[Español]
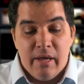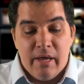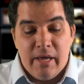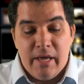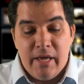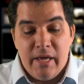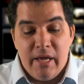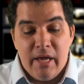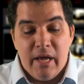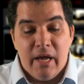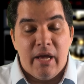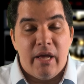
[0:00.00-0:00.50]

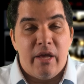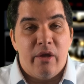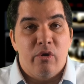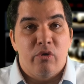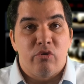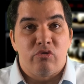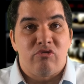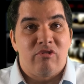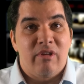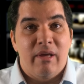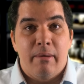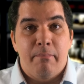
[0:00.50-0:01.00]
Y
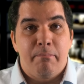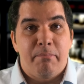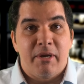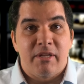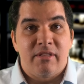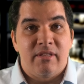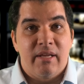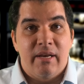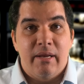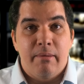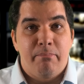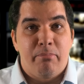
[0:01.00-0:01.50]
ellos siempre
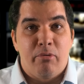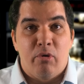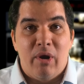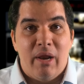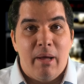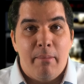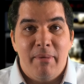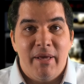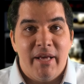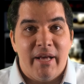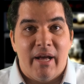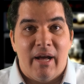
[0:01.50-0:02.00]
tienen
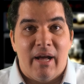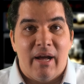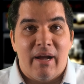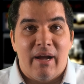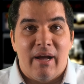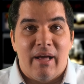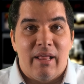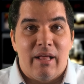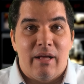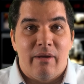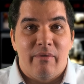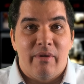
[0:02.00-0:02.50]
polémica
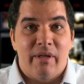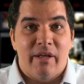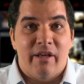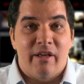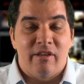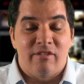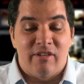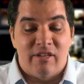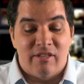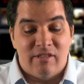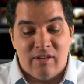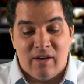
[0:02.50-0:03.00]
cada vez
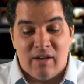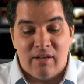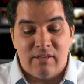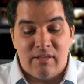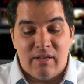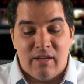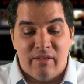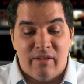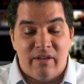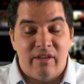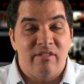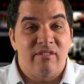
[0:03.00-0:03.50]
que se
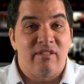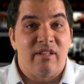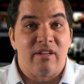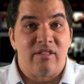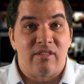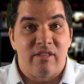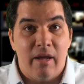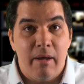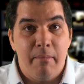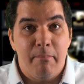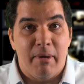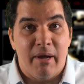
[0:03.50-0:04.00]
trata de este
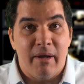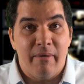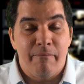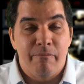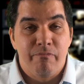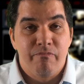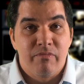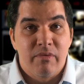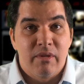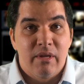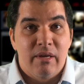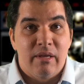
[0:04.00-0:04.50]
tema.
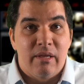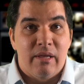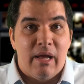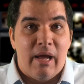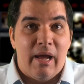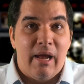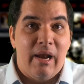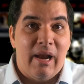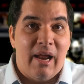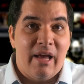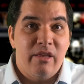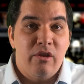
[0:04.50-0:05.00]

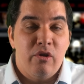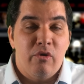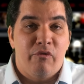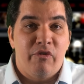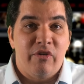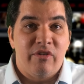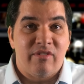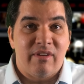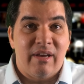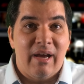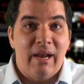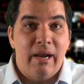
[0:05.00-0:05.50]
El año
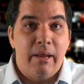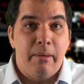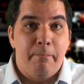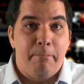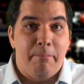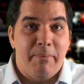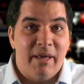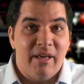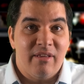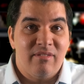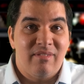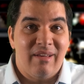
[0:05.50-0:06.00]
fiscal
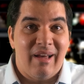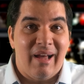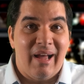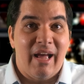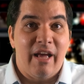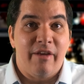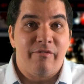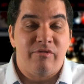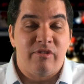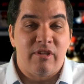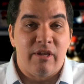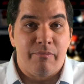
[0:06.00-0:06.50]
empieza
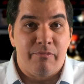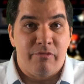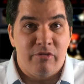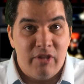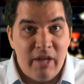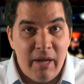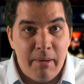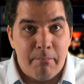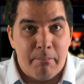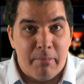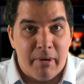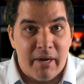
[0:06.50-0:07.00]
en
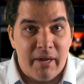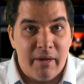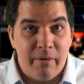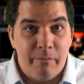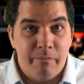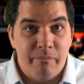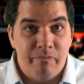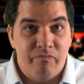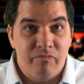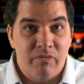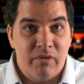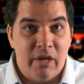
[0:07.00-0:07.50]
septiembre
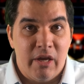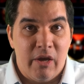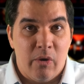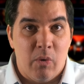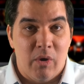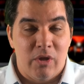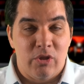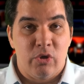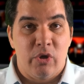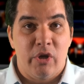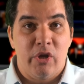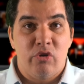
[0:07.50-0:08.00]
y
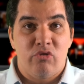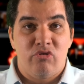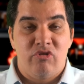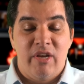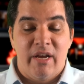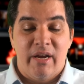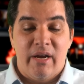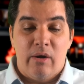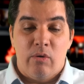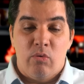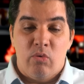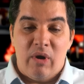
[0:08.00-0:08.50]
cuando ellos
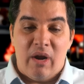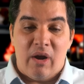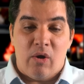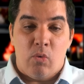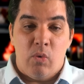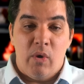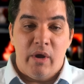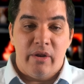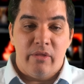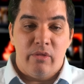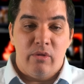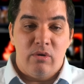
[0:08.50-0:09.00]
llegan a un
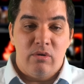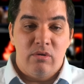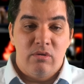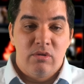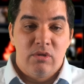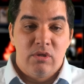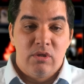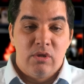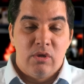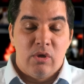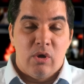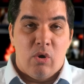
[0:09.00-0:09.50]
acuerdo,
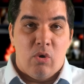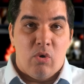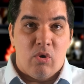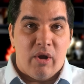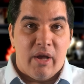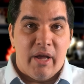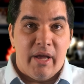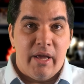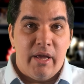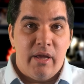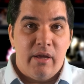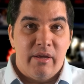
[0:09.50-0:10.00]

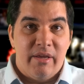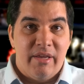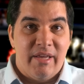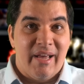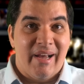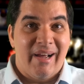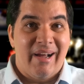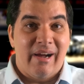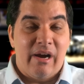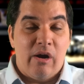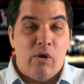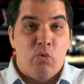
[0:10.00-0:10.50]
ok,
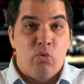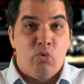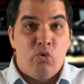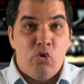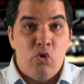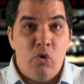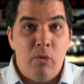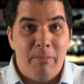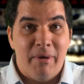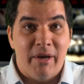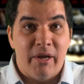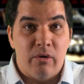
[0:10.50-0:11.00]
llegan a un
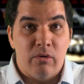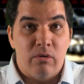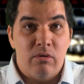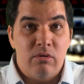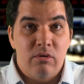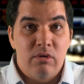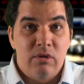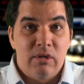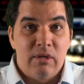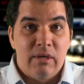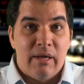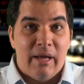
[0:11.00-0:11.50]
número,
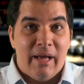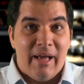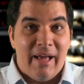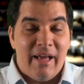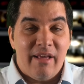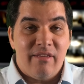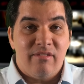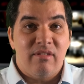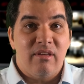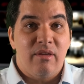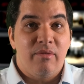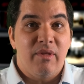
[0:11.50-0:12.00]

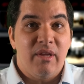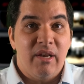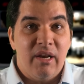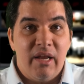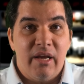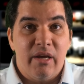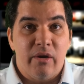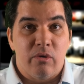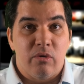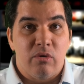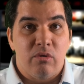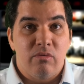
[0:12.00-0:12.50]
ese
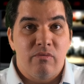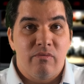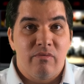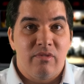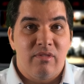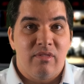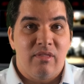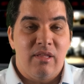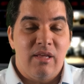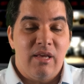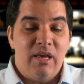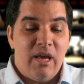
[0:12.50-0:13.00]
dinero
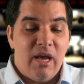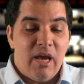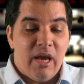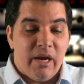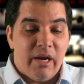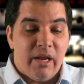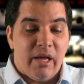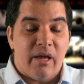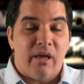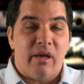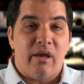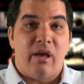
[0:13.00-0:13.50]

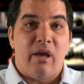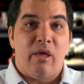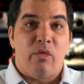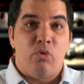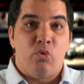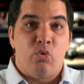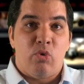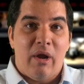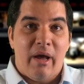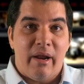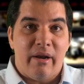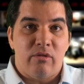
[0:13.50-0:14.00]
tiene que
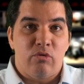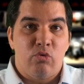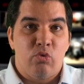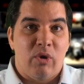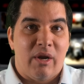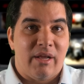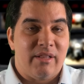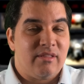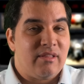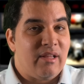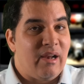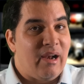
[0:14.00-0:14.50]
durar
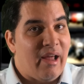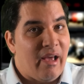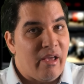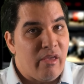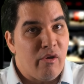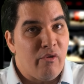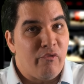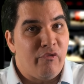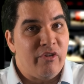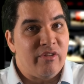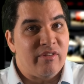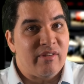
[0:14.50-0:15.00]
durante el
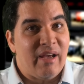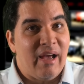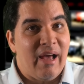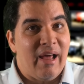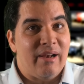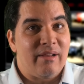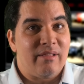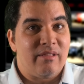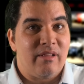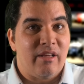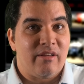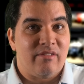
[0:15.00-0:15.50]
año
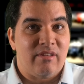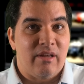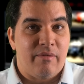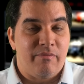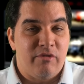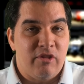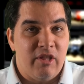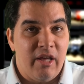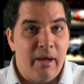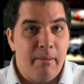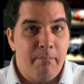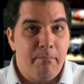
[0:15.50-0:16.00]
fiscal de
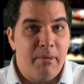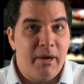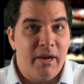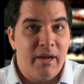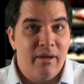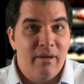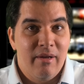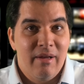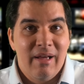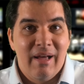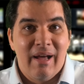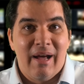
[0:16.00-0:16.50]

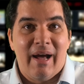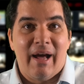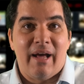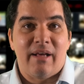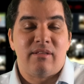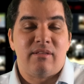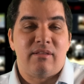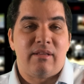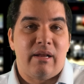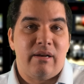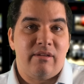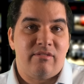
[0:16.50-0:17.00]
septiembre
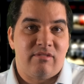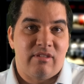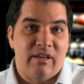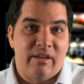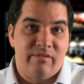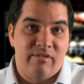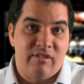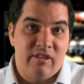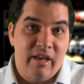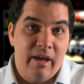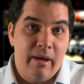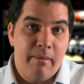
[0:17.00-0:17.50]
hasta el
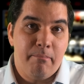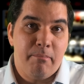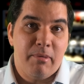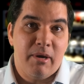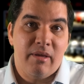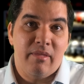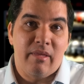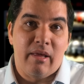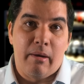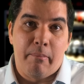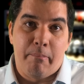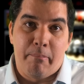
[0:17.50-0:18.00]

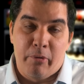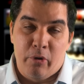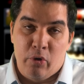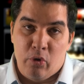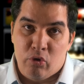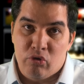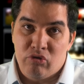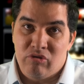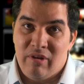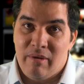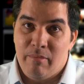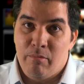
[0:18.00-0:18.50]
septiembre del
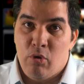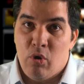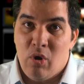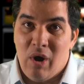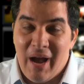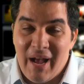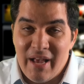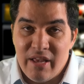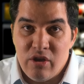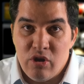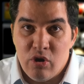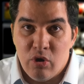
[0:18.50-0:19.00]
próximo
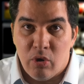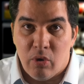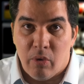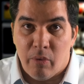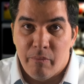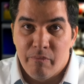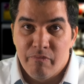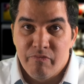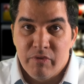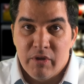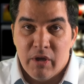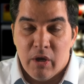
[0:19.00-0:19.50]
año.
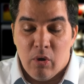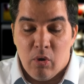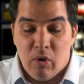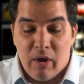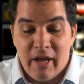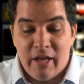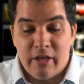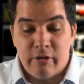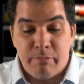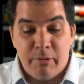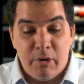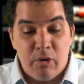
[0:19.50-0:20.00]
Ok,
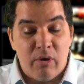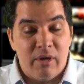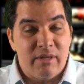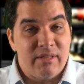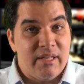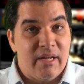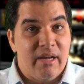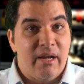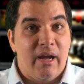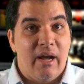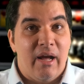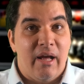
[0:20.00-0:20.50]
espero que
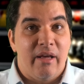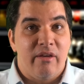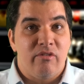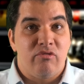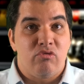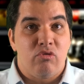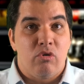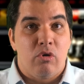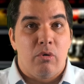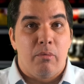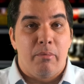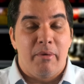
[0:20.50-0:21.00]
tenga
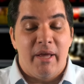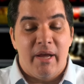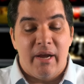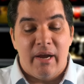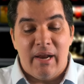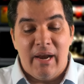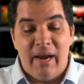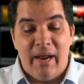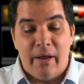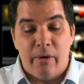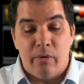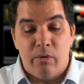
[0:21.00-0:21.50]
eso bien
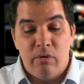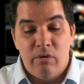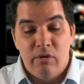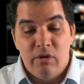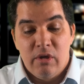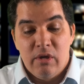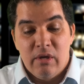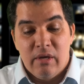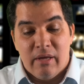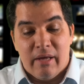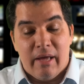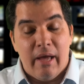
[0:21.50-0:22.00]
claro.
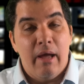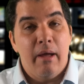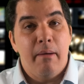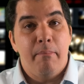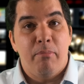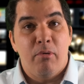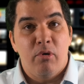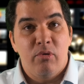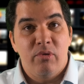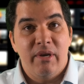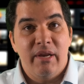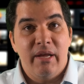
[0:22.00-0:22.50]
¿Qué
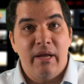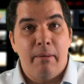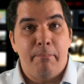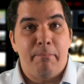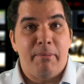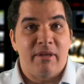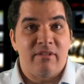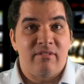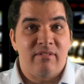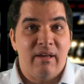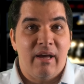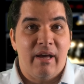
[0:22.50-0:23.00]
podría
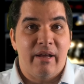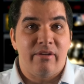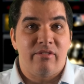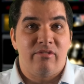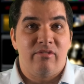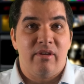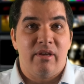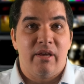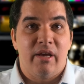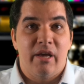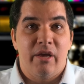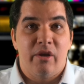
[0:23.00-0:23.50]
pasar
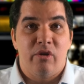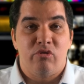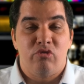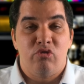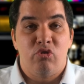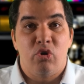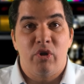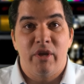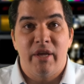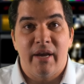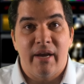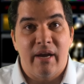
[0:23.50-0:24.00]
si ellos
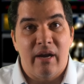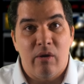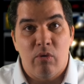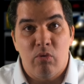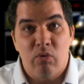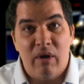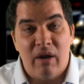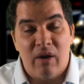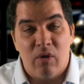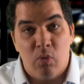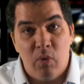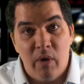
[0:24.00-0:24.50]
no llegan a
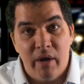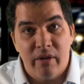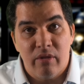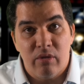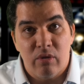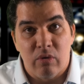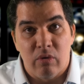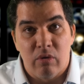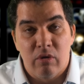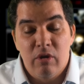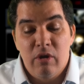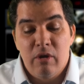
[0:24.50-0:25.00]
un
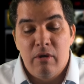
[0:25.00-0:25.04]
acuerdo?